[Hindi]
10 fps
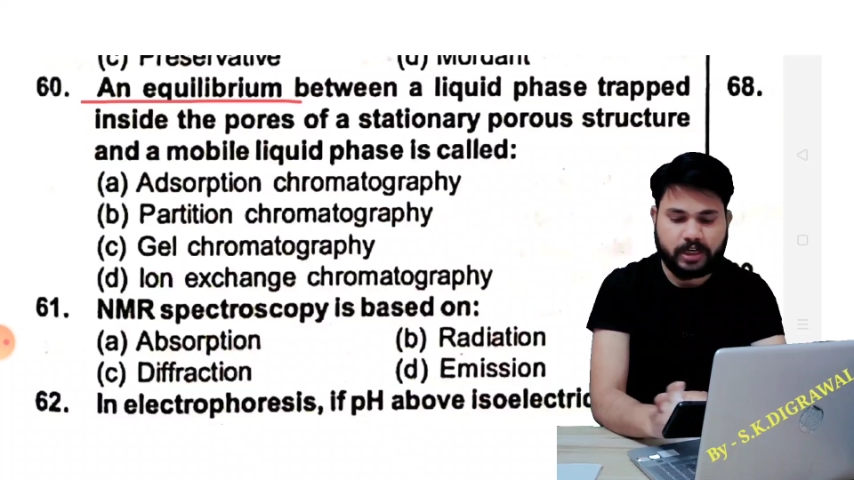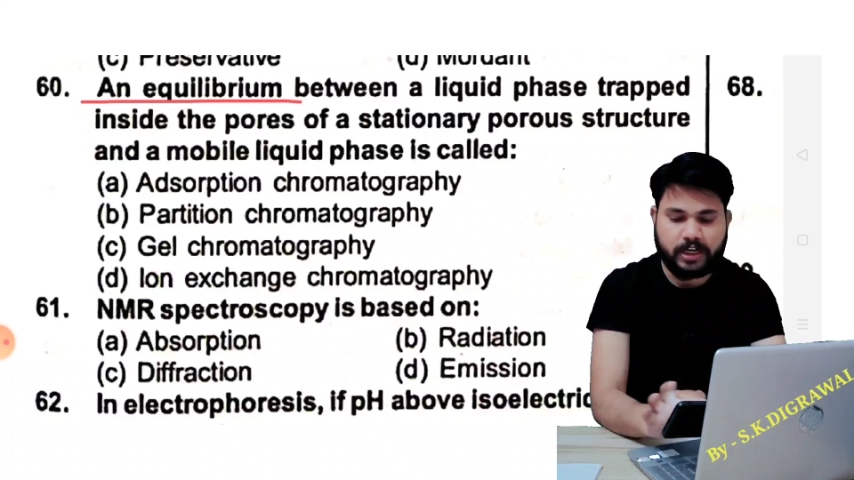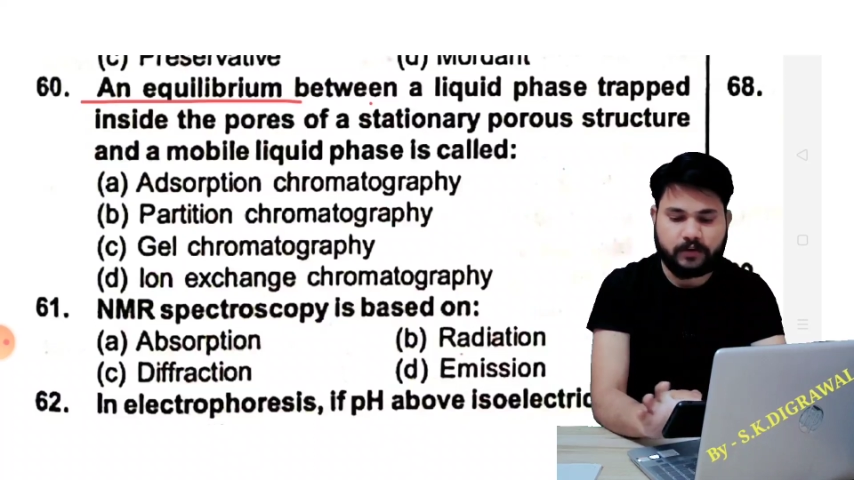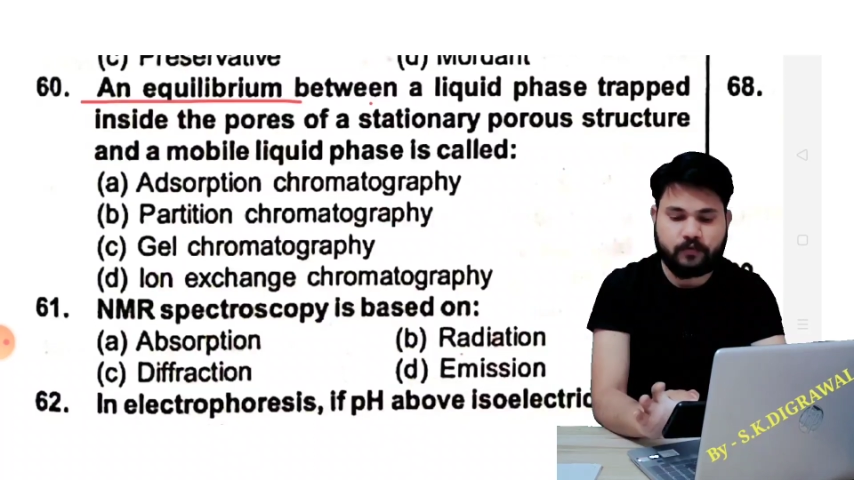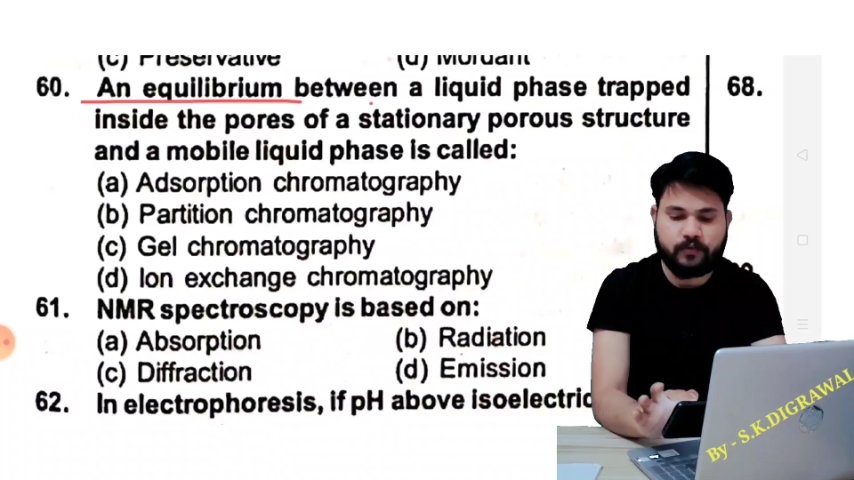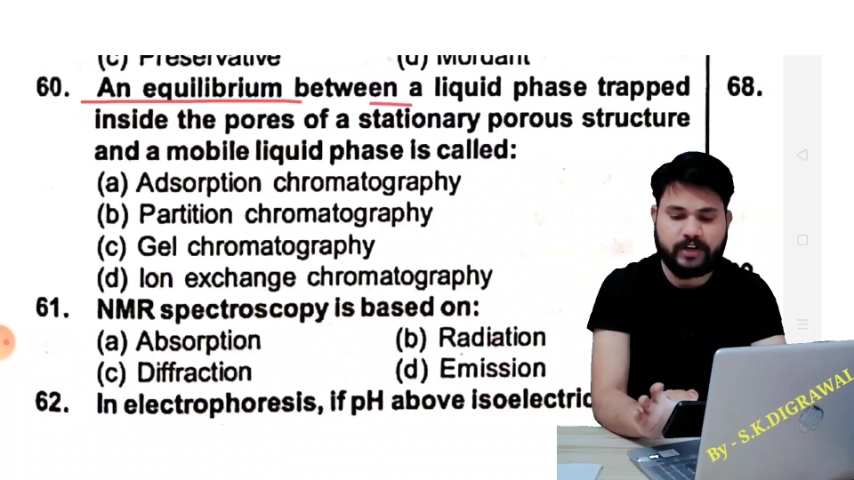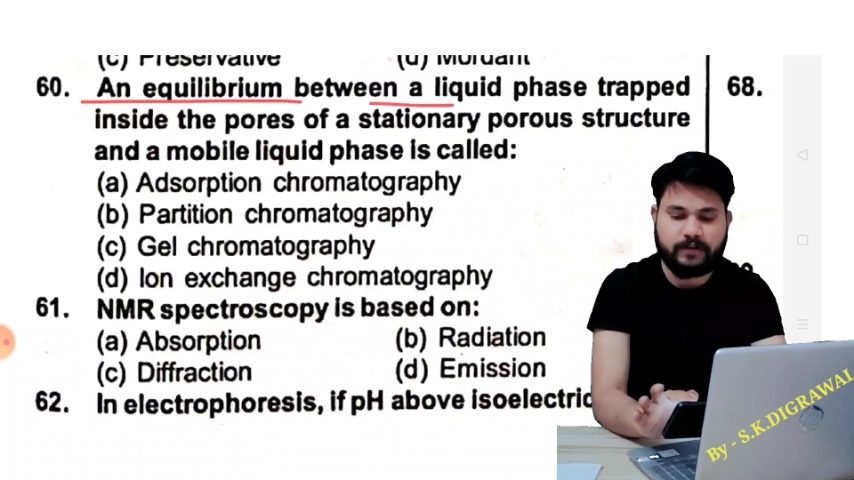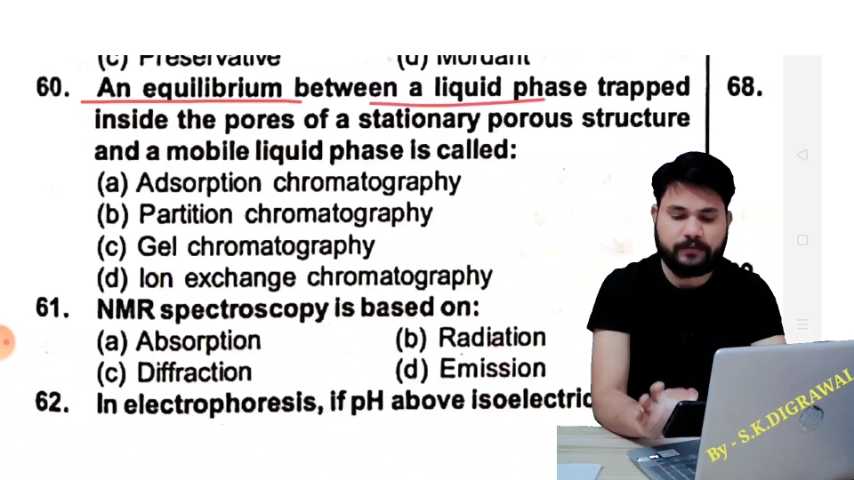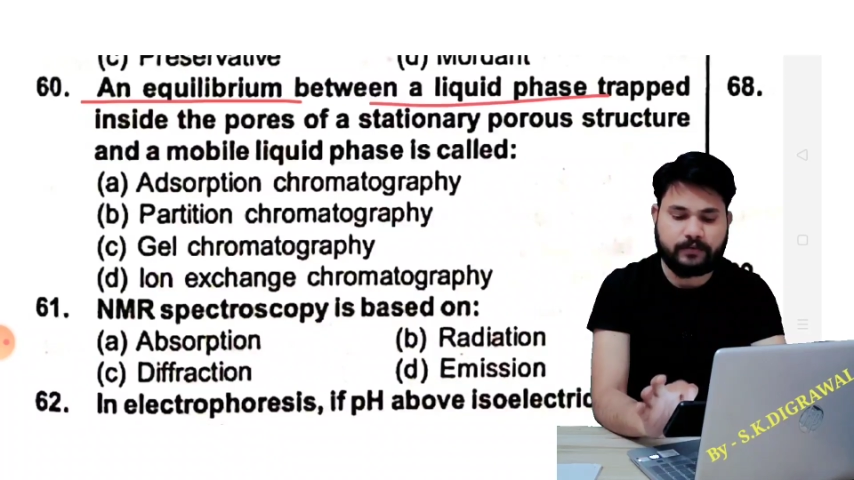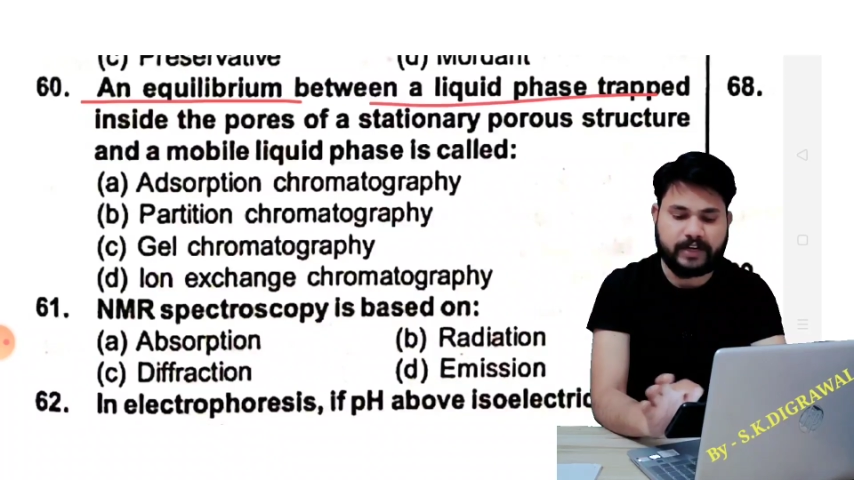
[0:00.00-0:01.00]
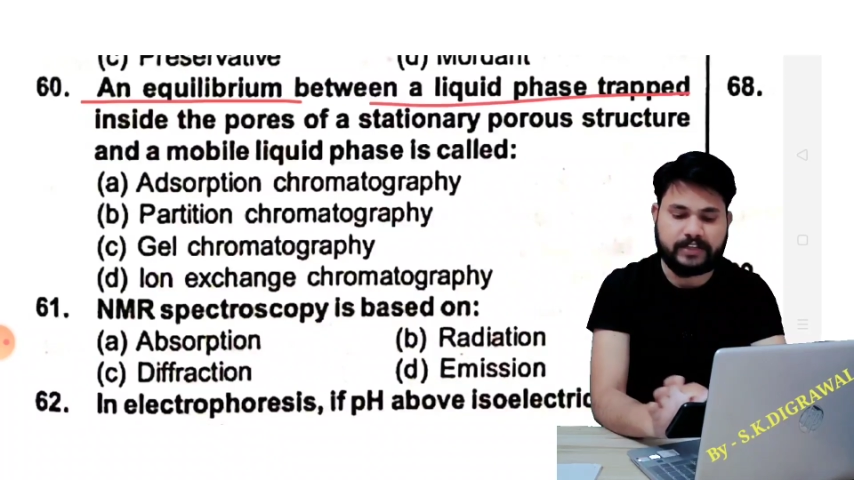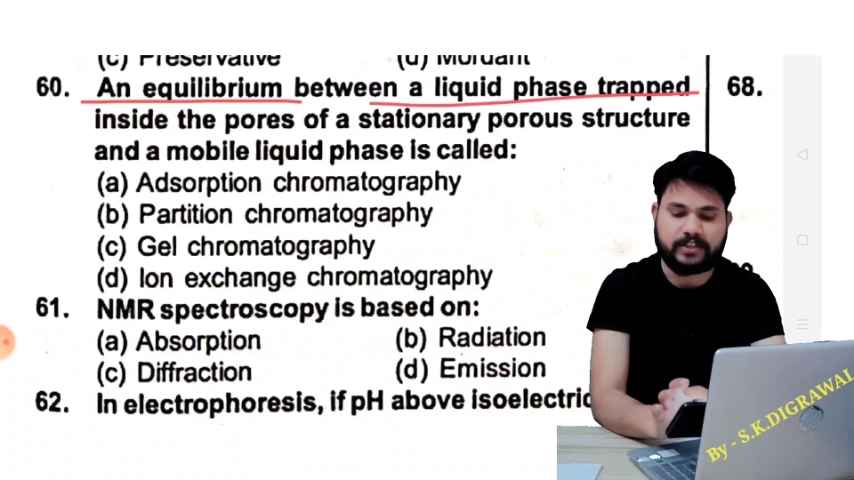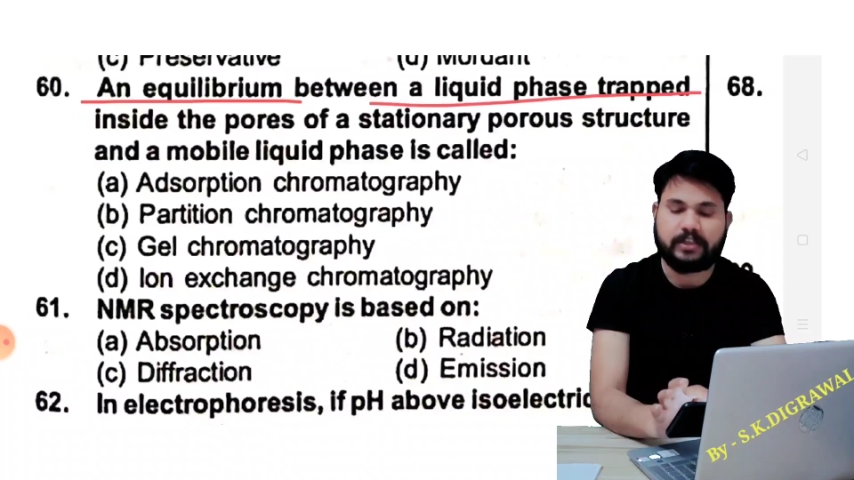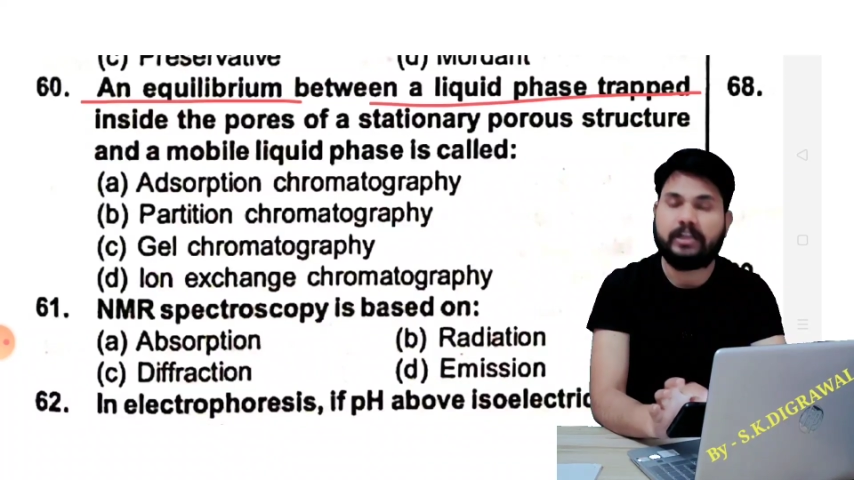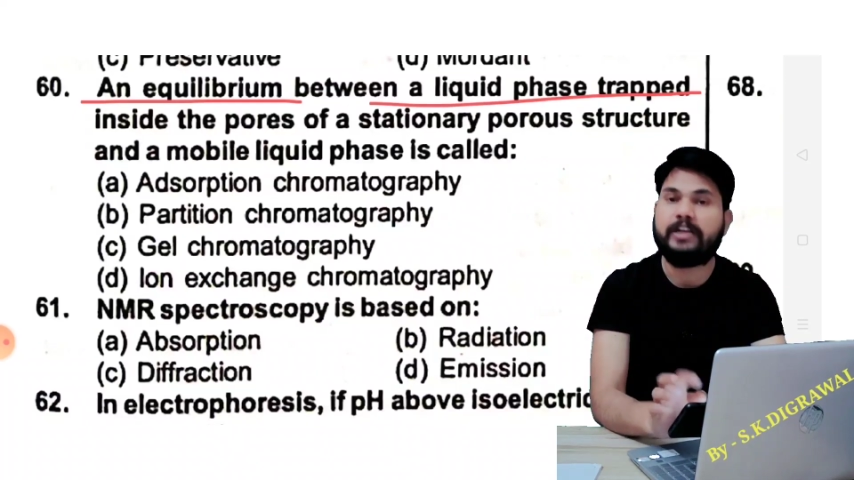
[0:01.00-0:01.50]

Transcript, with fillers: लिक्विड फेज